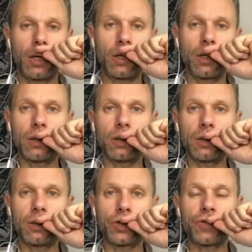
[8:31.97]

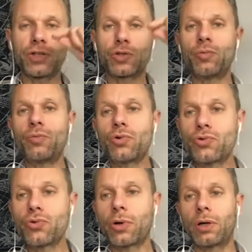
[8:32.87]
je,
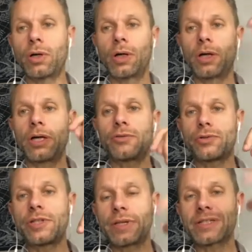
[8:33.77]
mesure et tu
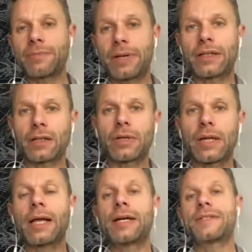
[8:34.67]
dis bien, c'est pas dingue, mais
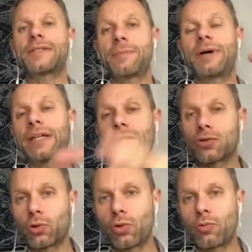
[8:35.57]
c'est pas dingue
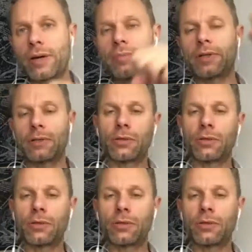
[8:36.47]
sur le web